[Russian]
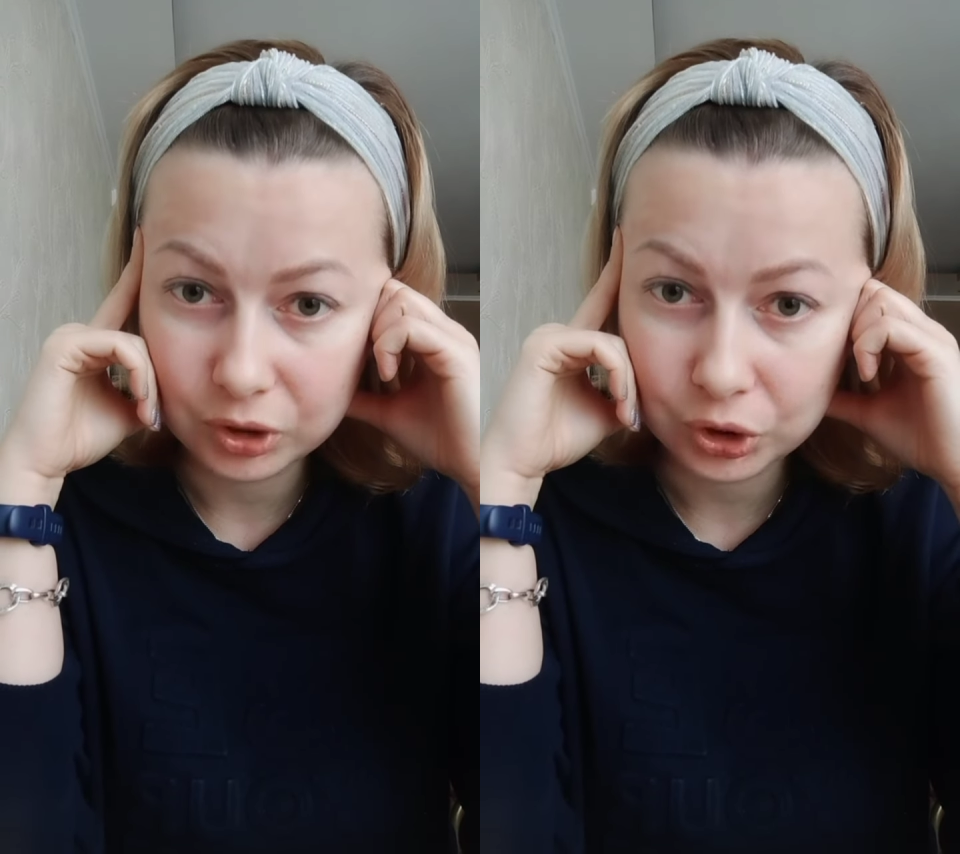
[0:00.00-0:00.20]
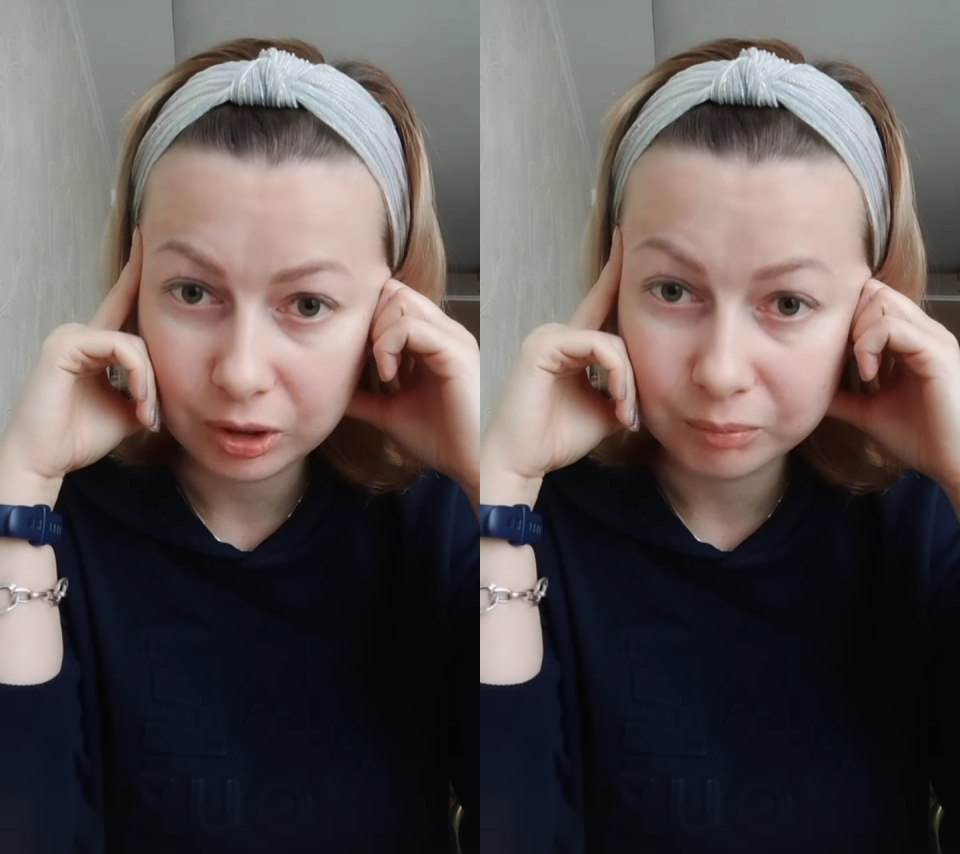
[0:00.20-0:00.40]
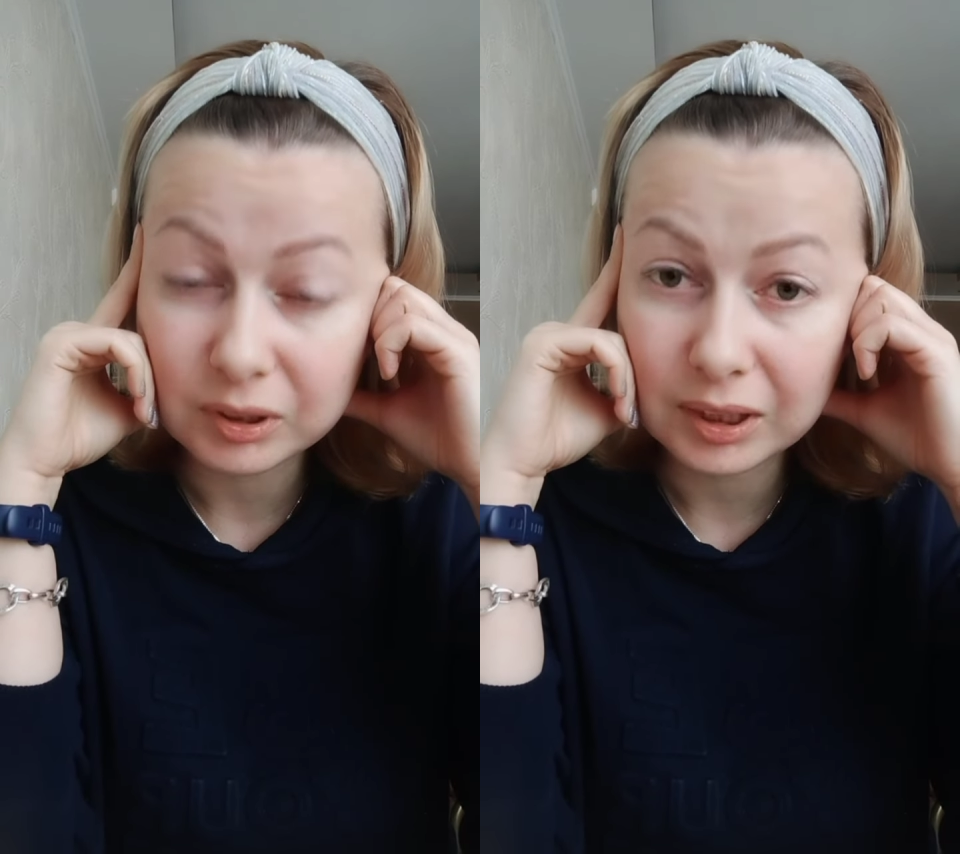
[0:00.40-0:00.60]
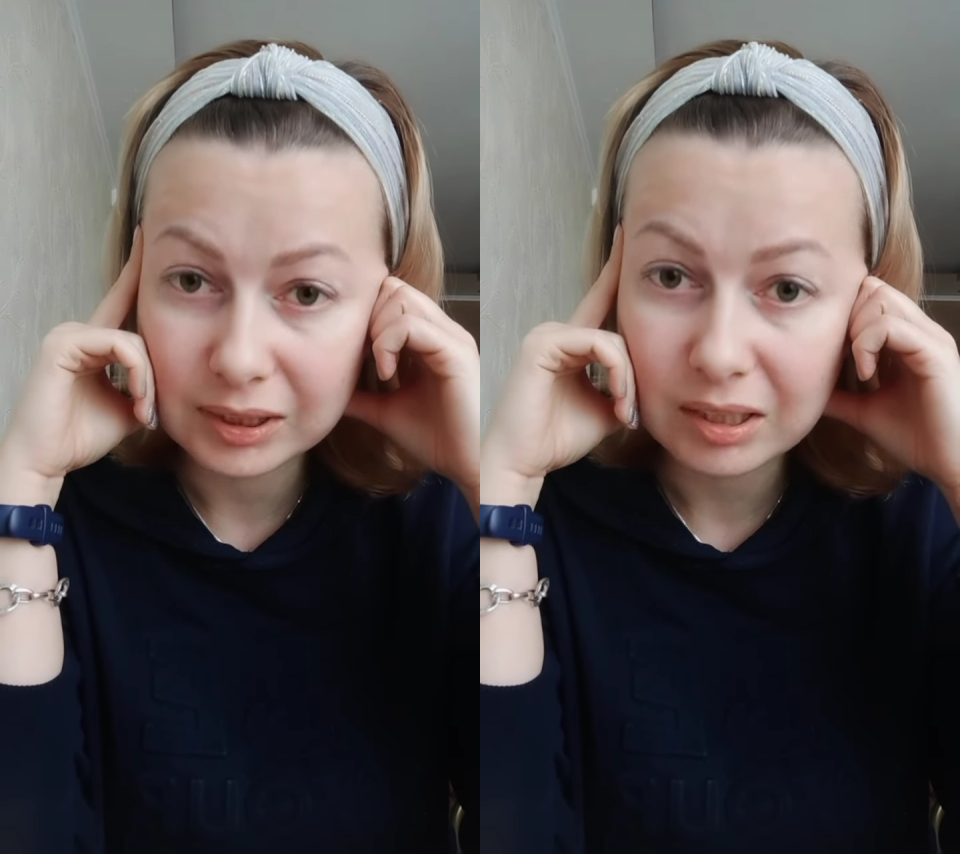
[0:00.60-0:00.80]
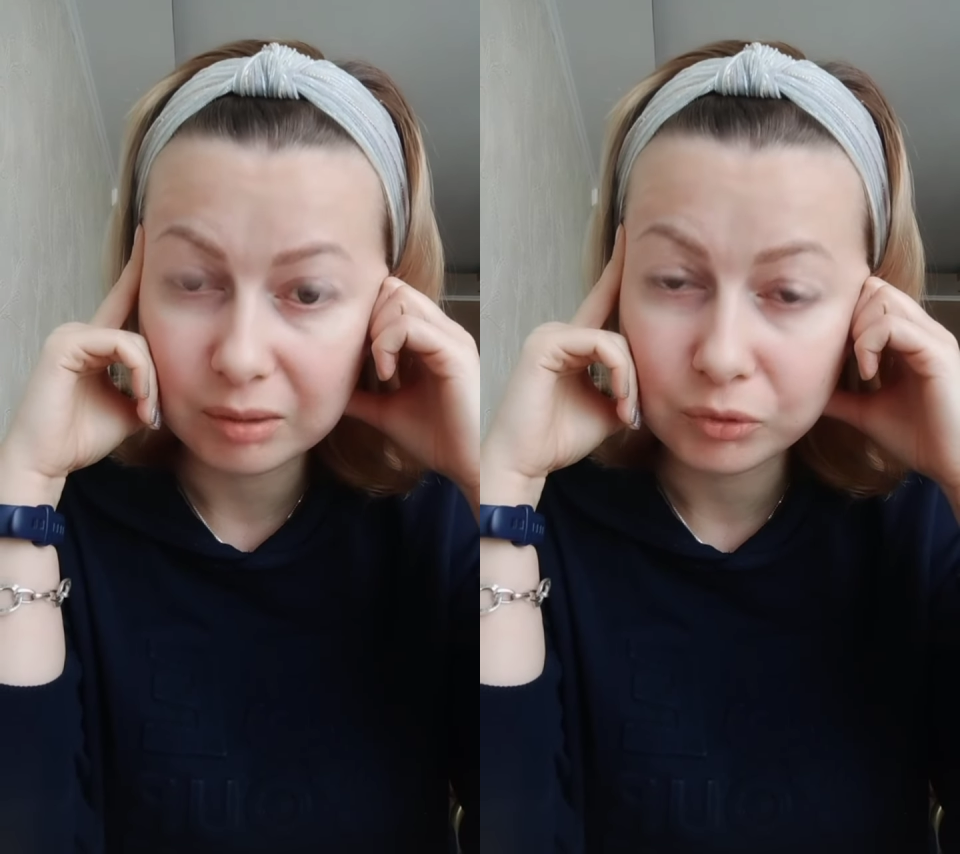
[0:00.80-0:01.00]
чем
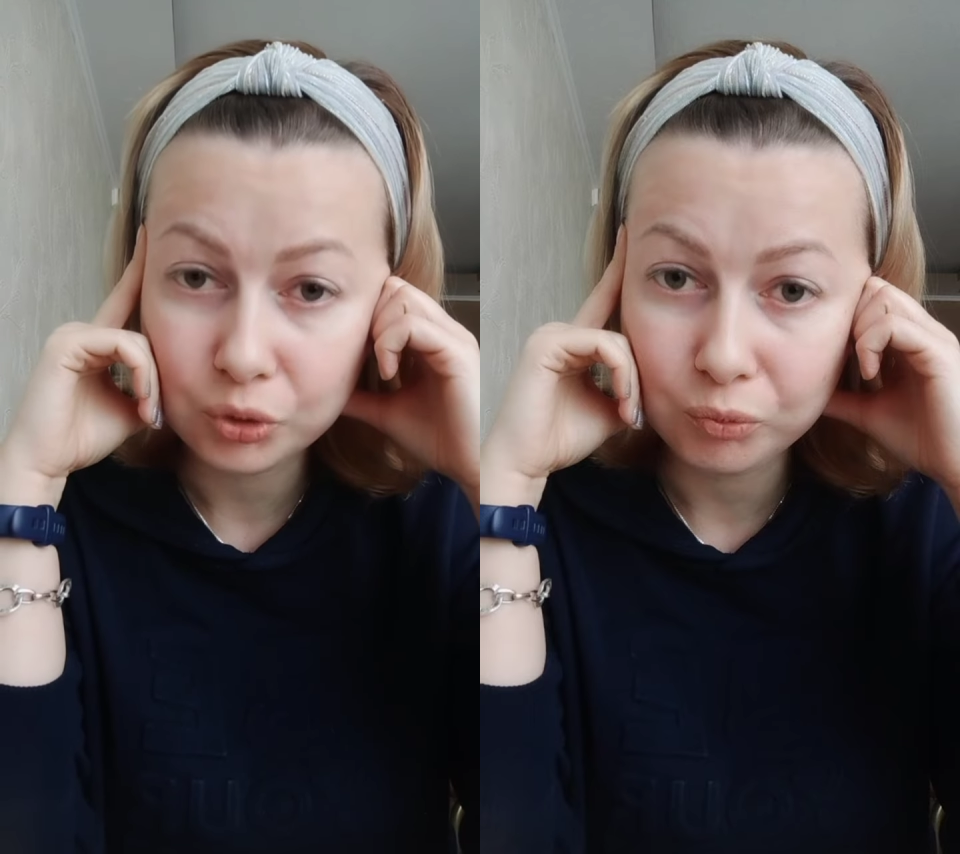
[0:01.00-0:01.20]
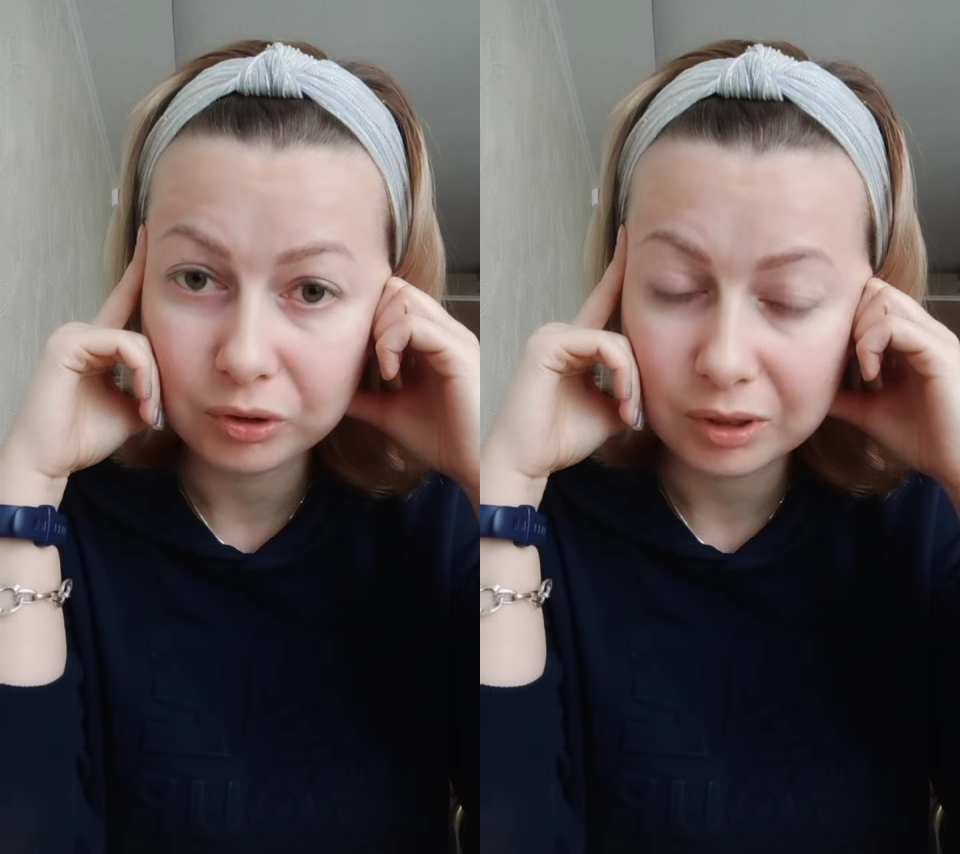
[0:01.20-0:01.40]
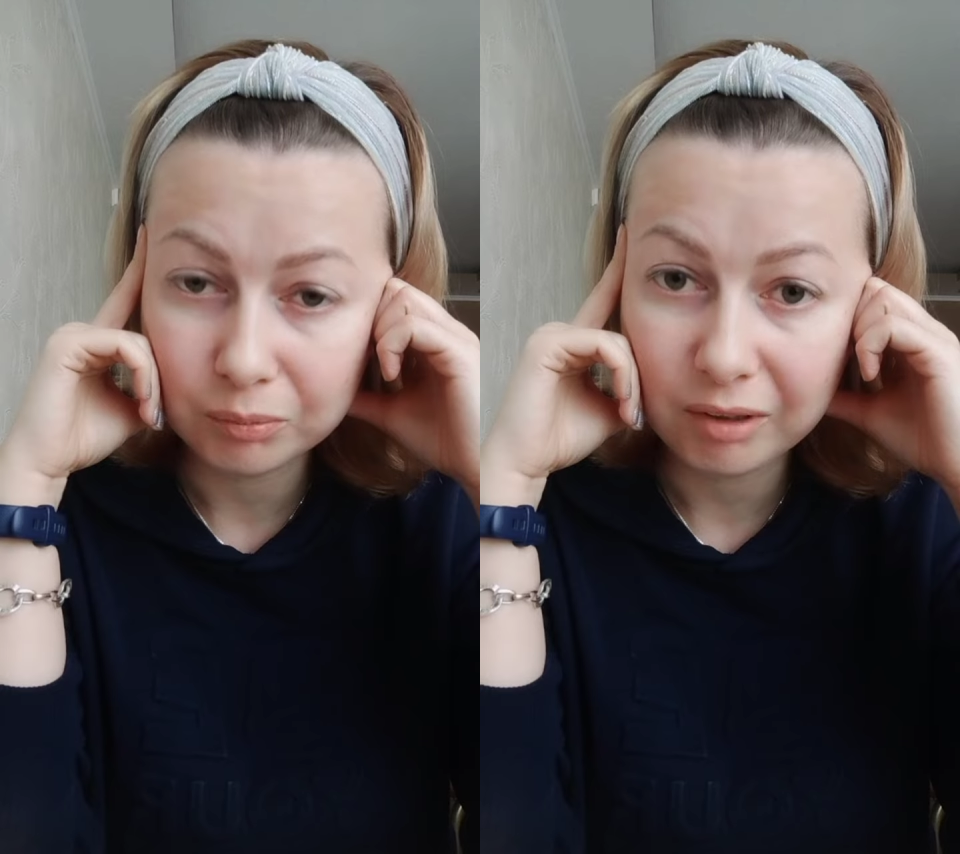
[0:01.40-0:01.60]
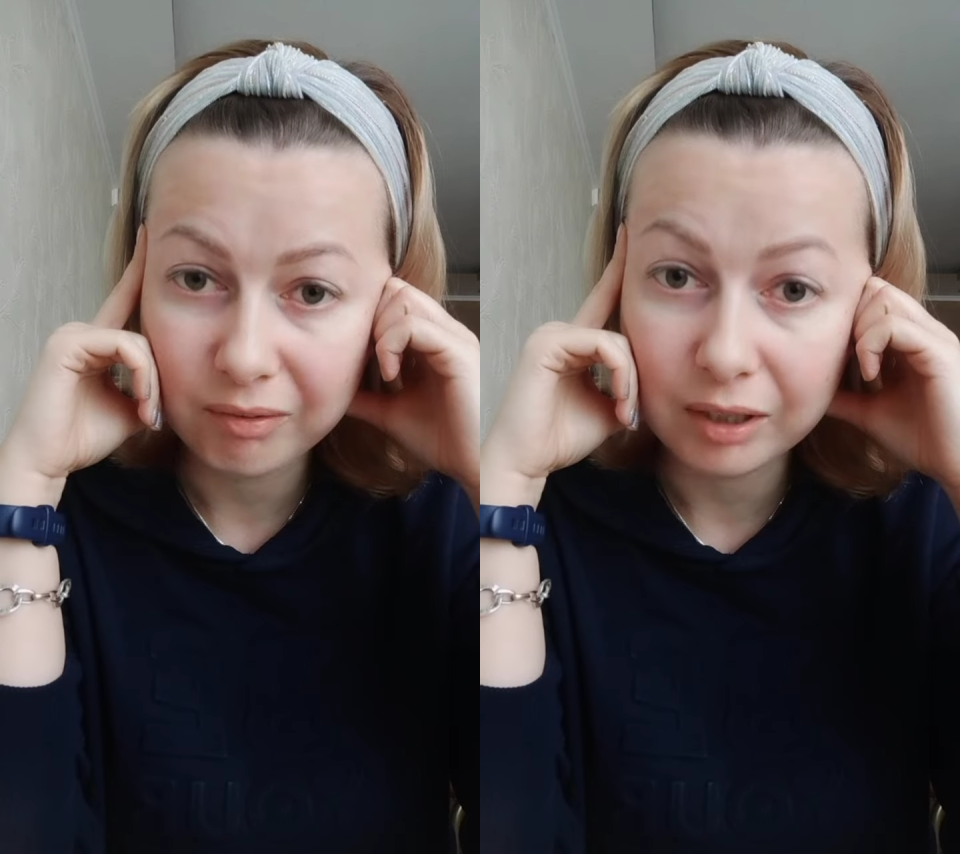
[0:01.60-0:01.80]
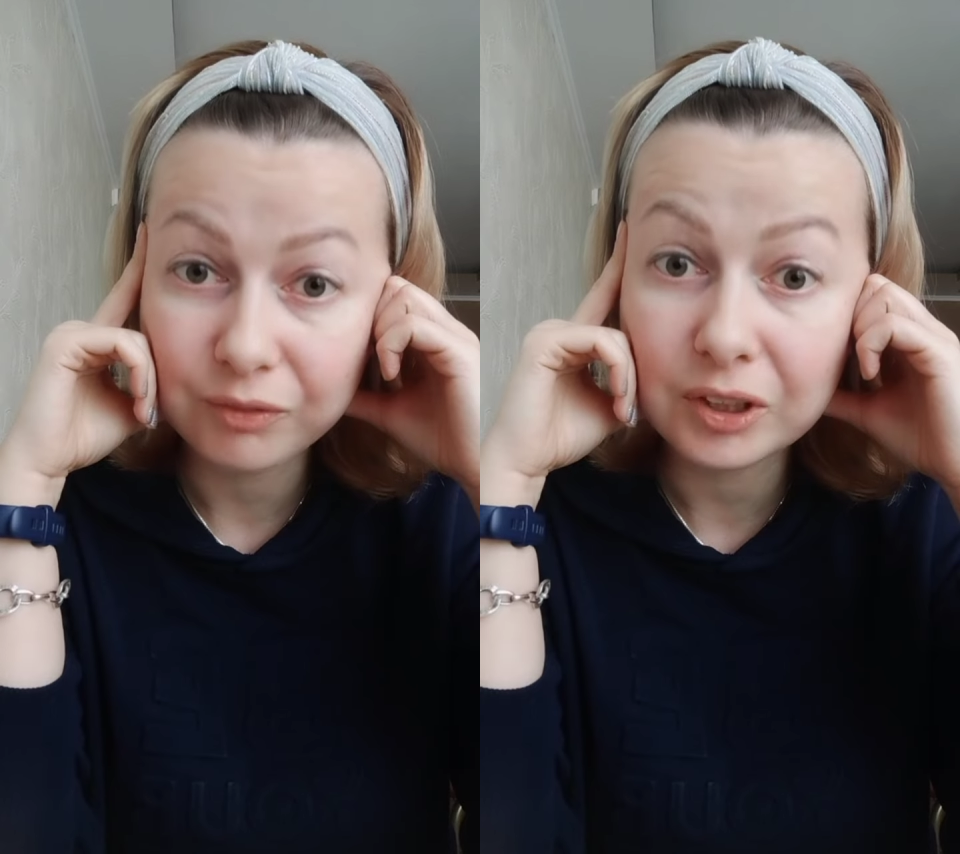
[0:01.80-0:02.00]
если мы смотрим товар в